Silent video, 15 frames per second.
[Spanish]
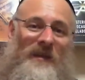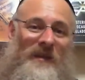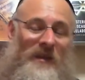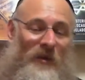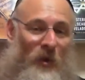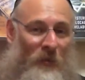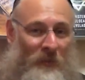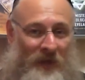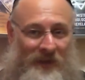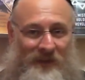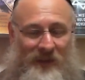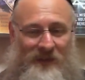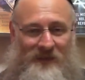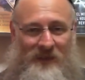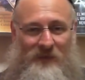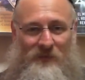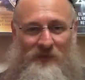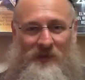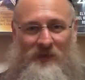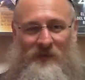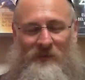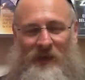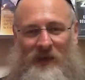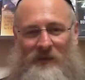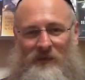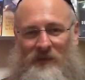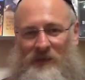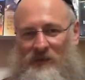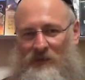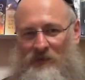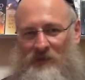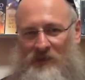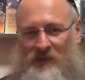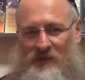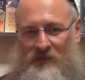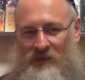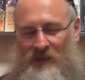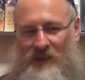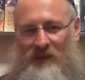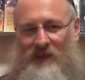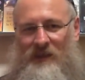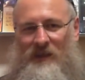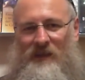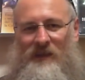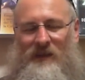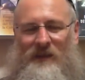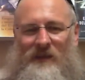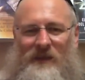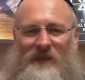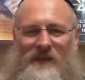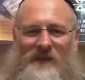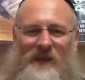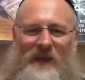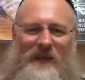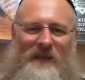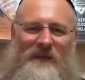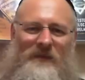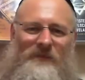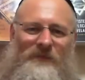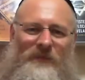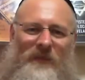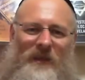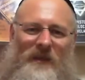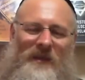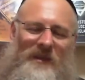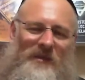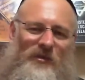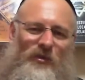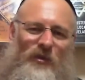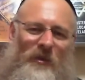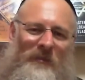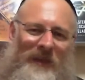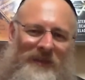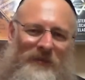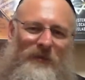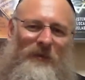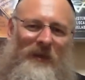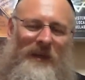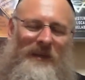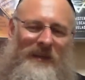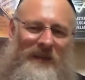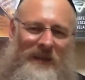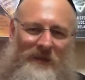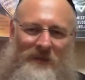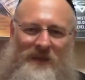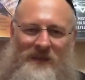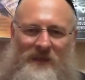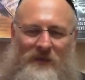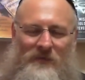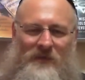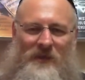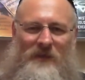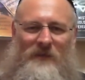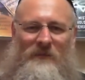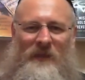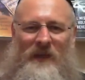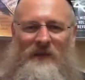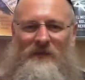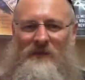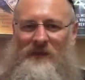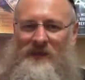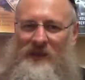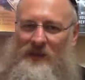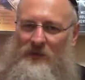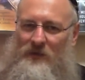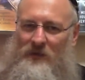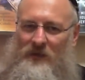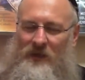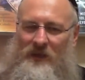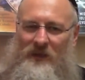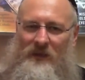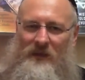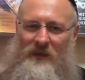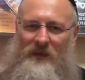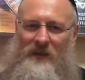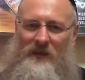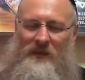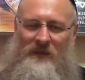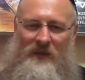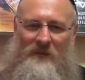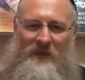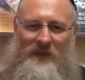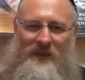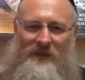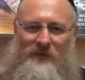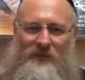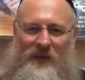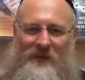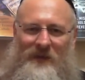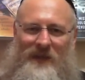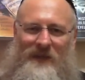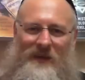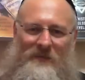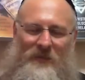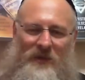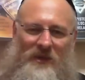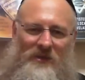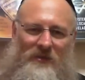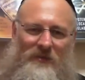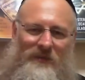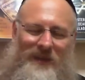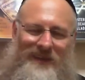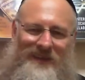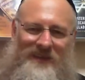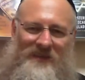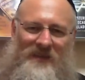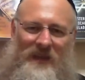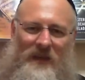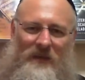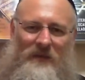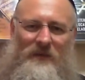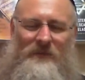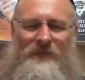convertirse en un ser humano de todos esos que, que, que salen. Y si uno mató al que iba a ser un ser humano, es algo que, está matando una vida. Por eso no hay que hacerlo.